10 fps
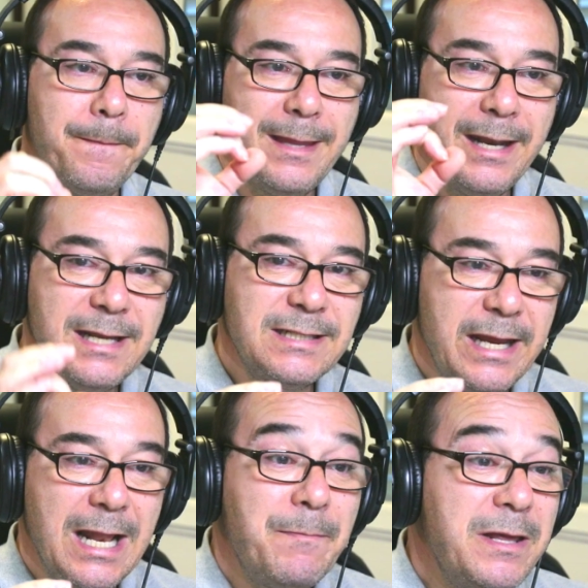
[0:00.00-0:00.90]
Tenéis que
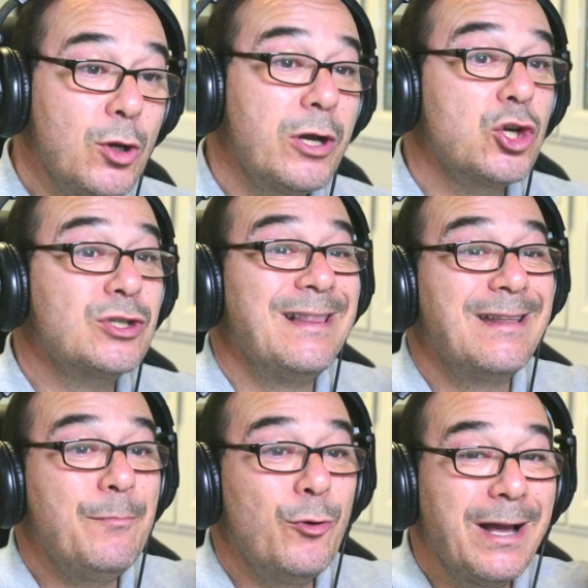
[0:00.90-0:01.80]
ir al vídeo que os
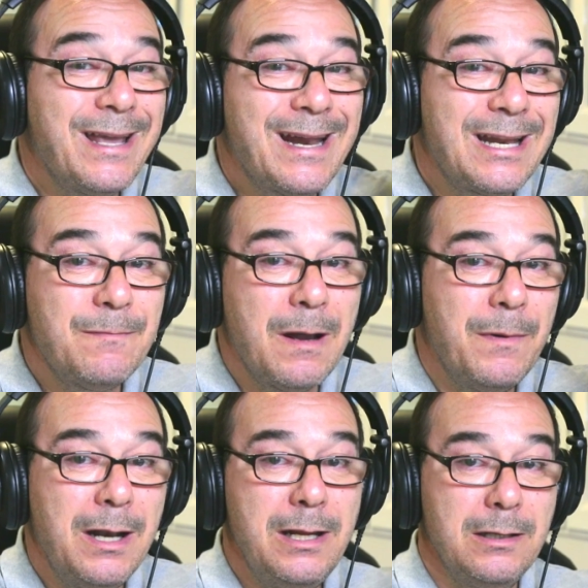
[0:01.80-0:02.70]
saldrá por aquí arriba,
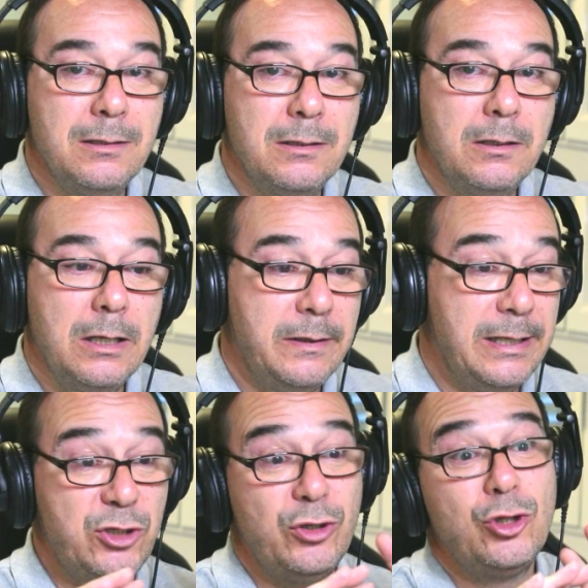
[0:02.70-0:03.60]
¿vale?
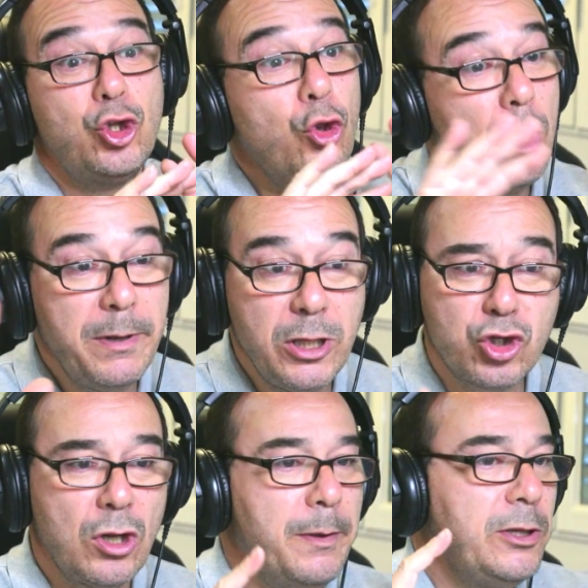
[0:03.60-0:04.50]
De hecho, en todo el vídeo
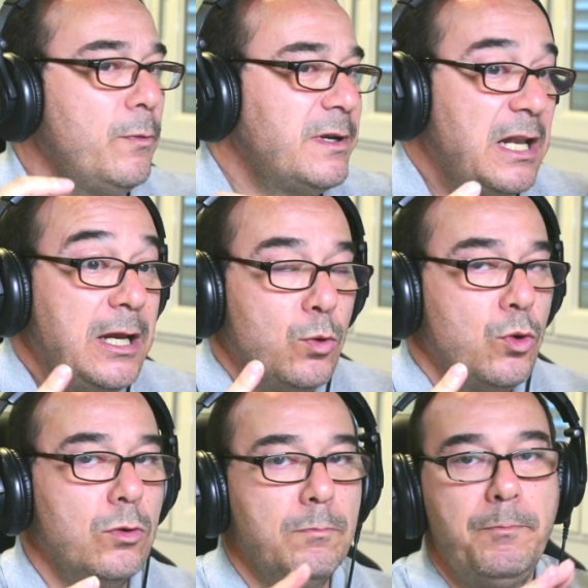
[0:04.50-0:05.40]
solamente os va a salir
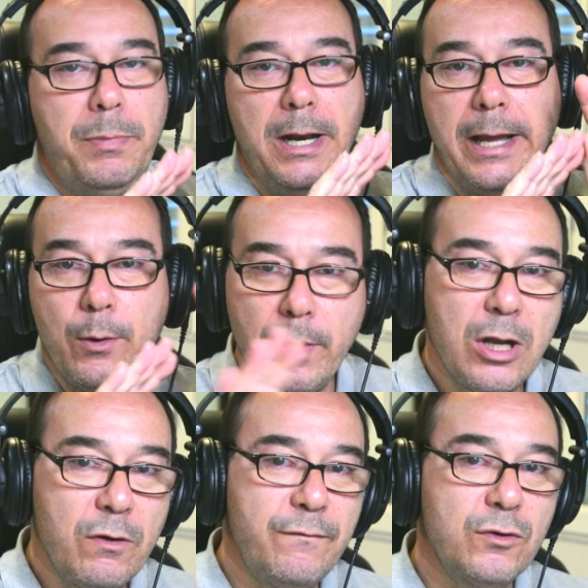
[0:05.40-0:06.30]
uno, para que no
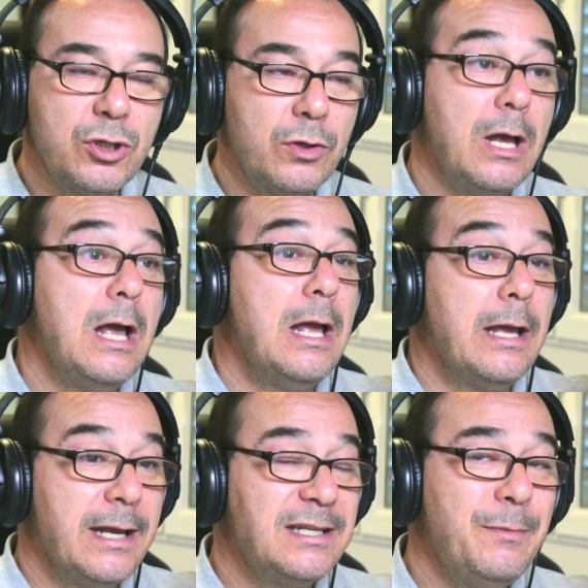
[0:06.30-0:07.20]
haya confusión,
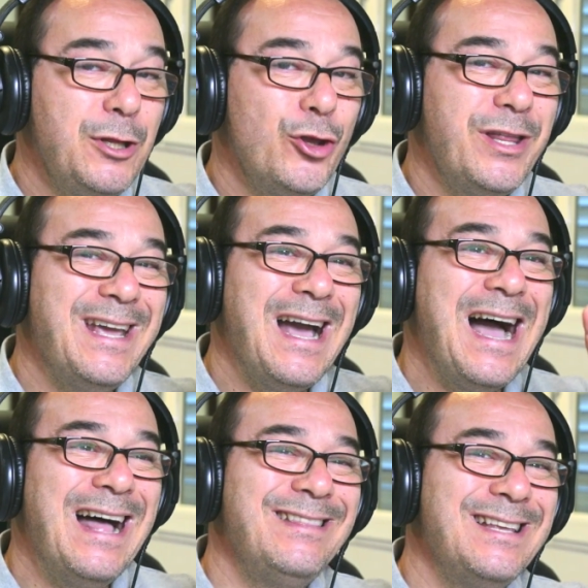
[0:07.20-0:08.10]
que es el vídeo de
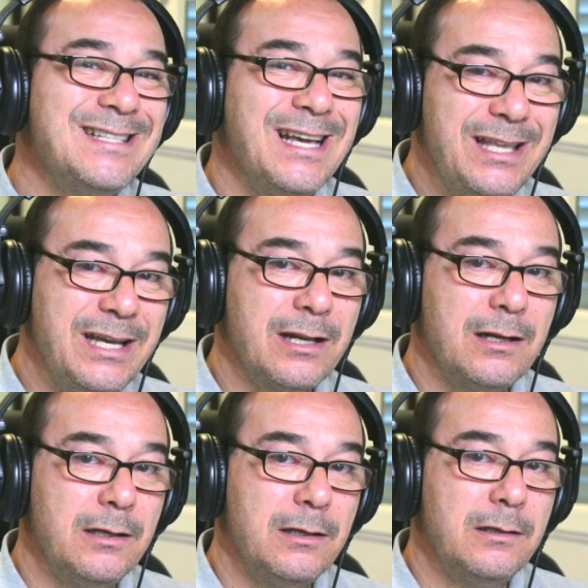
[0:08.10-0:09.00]
antes de ayer,
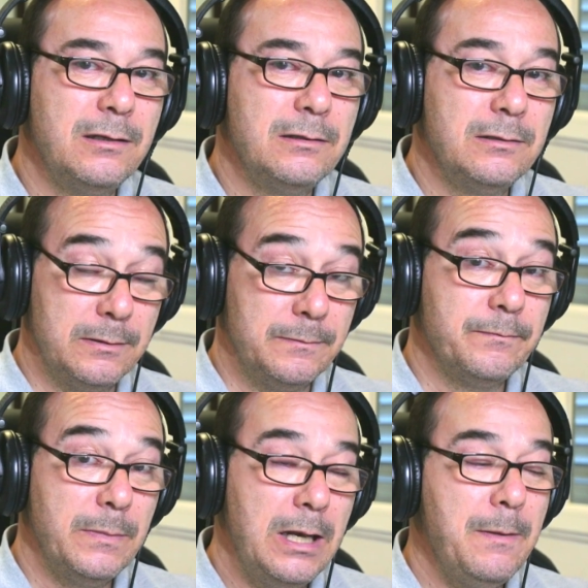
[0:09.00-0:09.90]

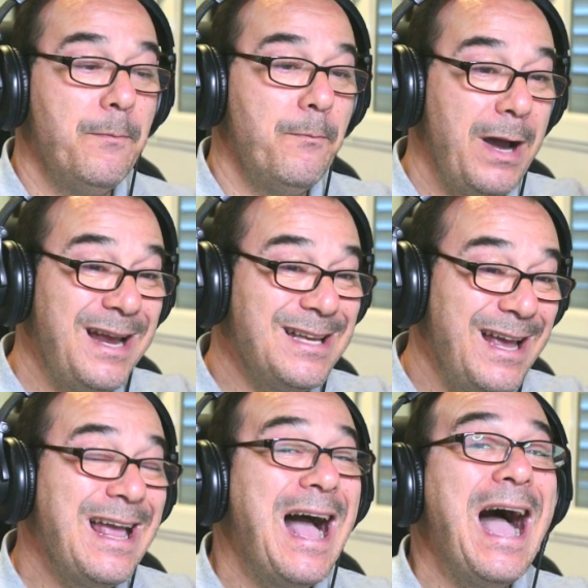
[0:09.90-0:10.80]
¿vale? Vais
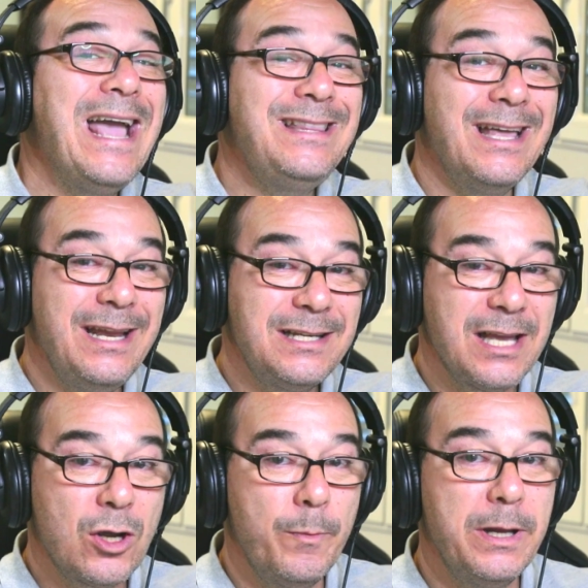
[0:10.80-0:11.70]
ahí, ahí tenéis
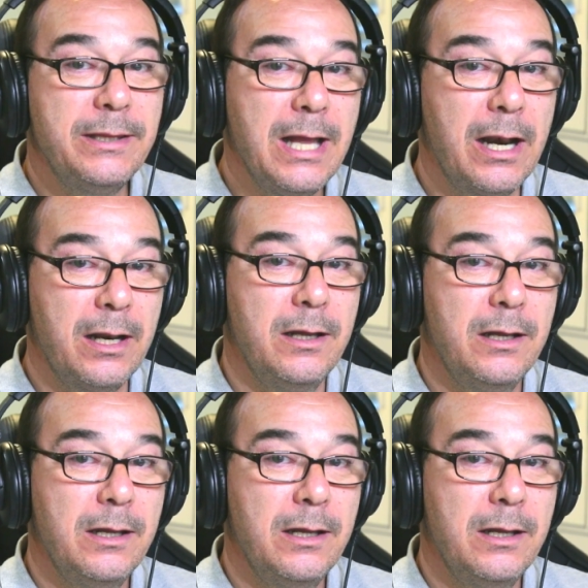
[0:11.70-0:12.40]
que comentar.